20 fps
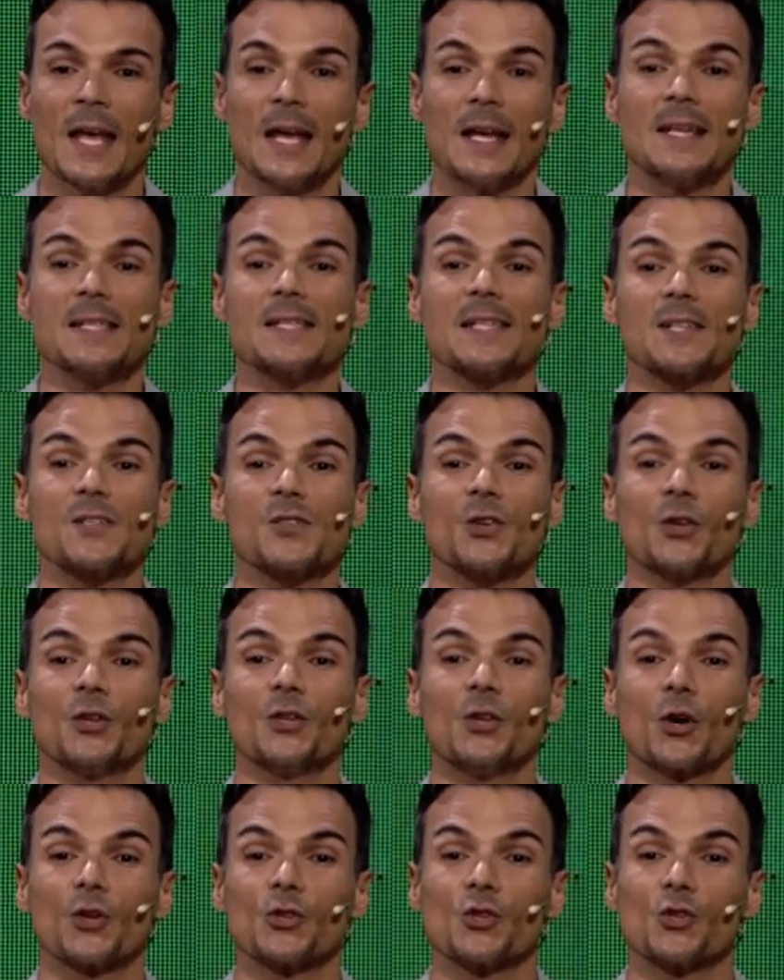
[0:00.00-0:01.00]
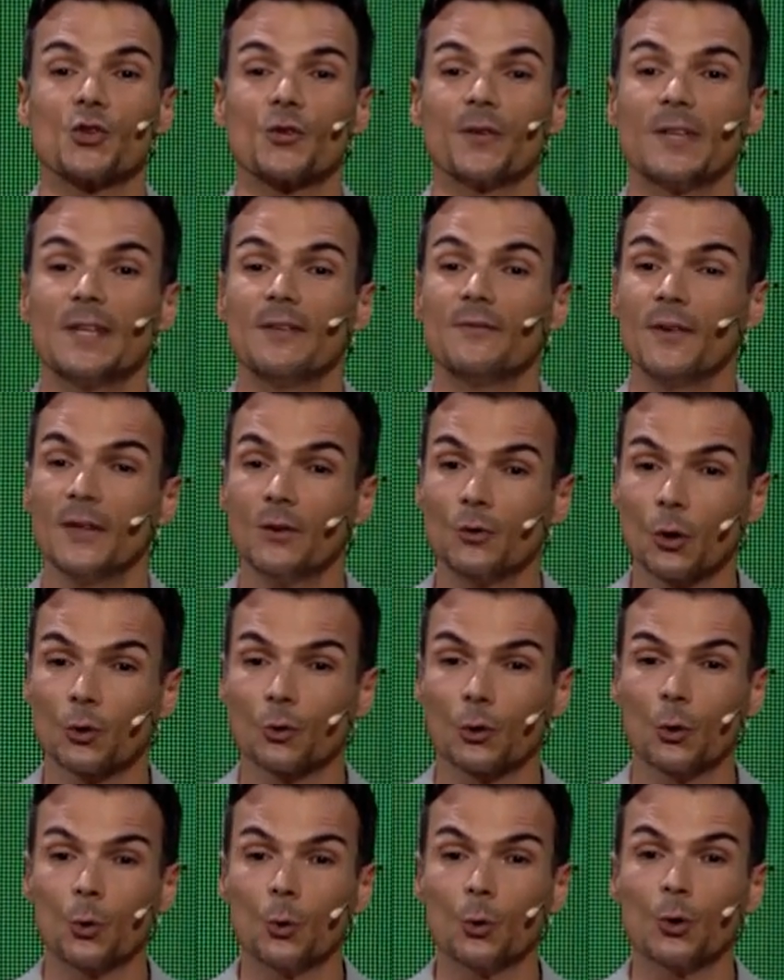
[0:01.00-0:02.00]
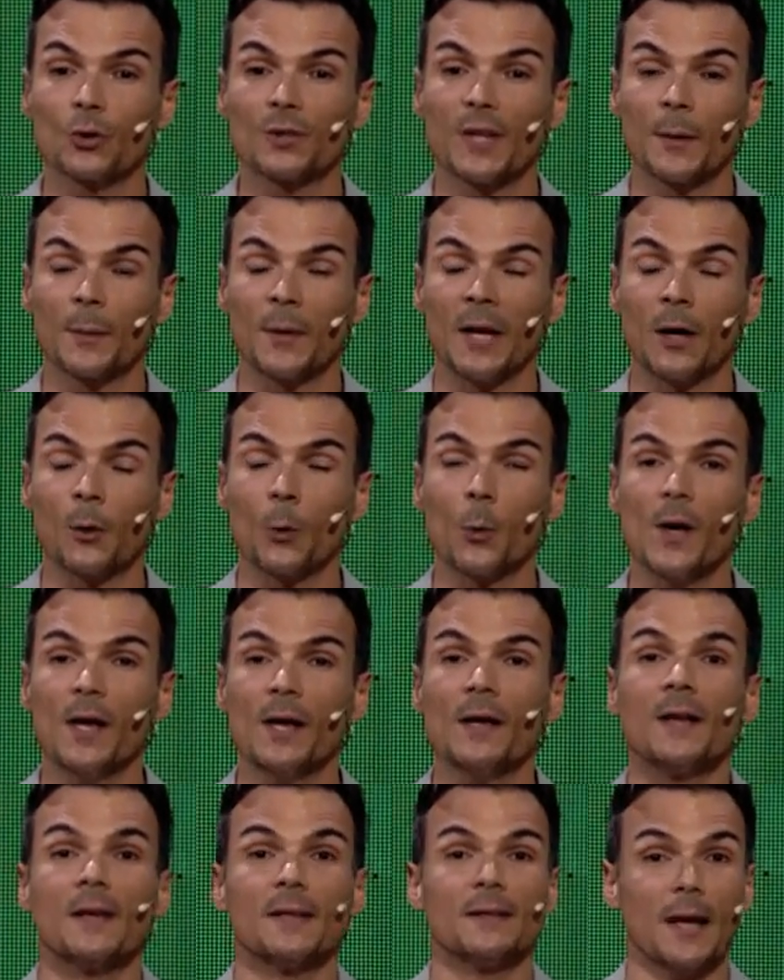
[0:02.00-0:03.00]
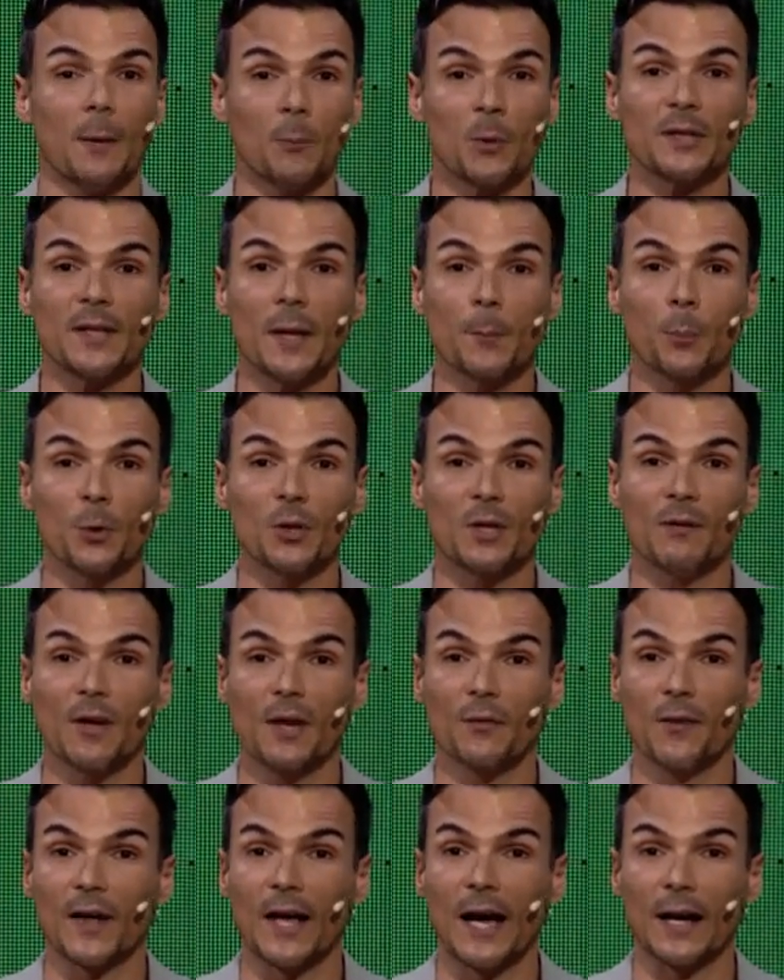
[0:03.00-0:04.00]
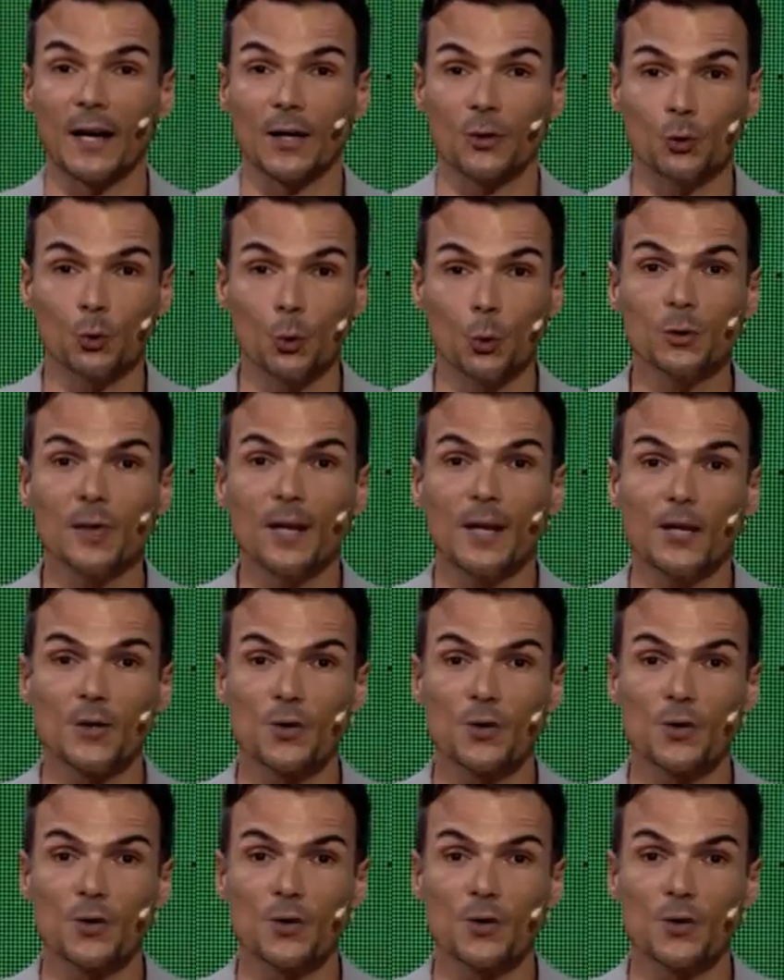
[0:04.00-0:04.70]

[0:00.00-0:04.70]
L'estrazione di oggi, giovedì 28 luglio, termina qui. Diamo il tempo di verificare tutte le